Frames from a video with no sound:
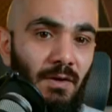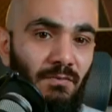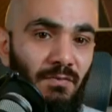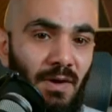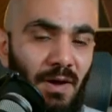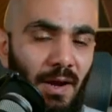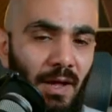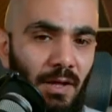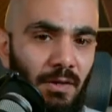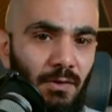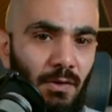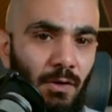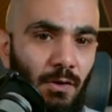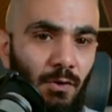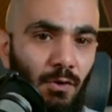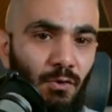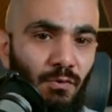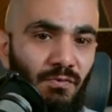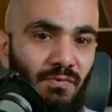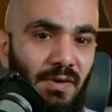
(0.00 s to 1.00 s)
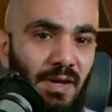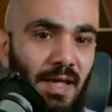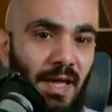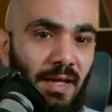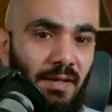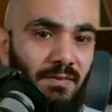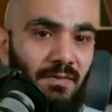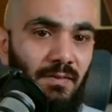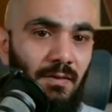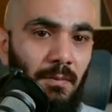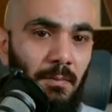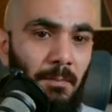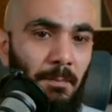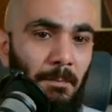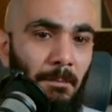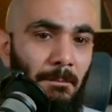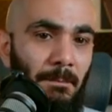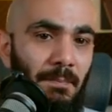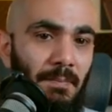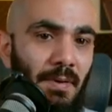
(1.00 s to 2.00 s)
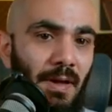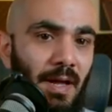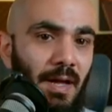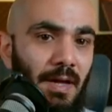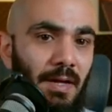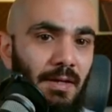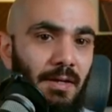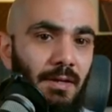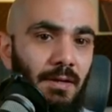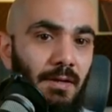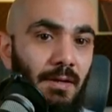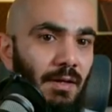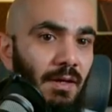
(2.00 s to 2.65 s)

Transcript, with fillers: فراح نقول له فلات باك